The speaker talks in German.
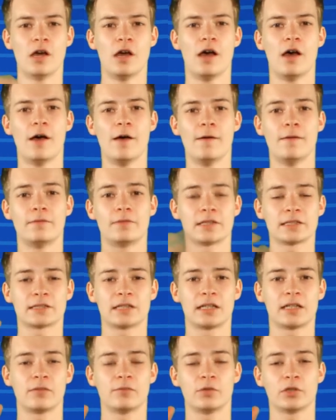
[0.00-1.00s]
Äh, was
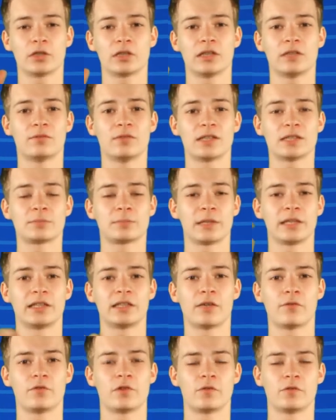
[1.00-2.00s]
kann er wirklich, was bringt
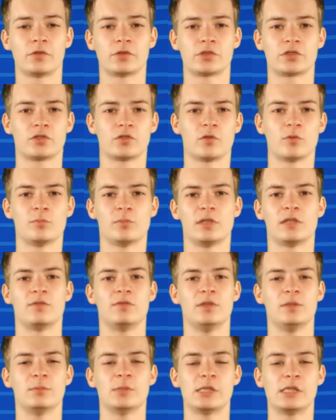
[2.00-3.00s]
er für Funktionen mit,
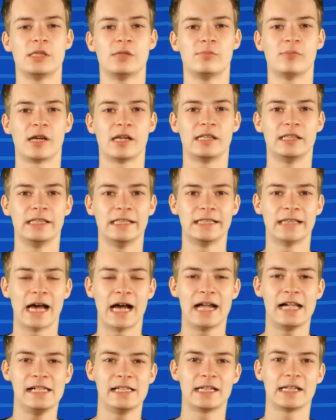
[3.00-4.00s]
wie bedient man ihn?
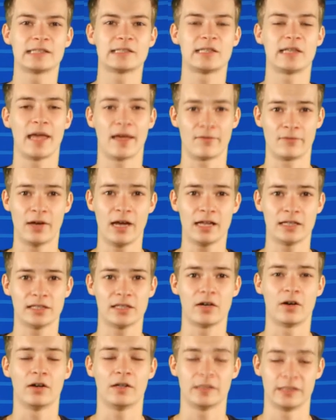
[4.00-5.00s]
All das erfahrt
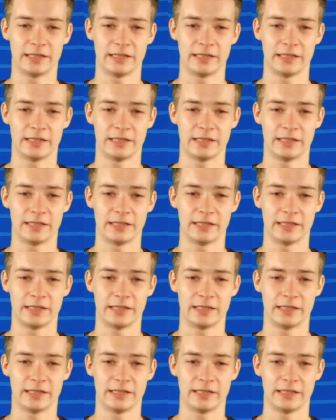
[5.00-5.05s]
ihr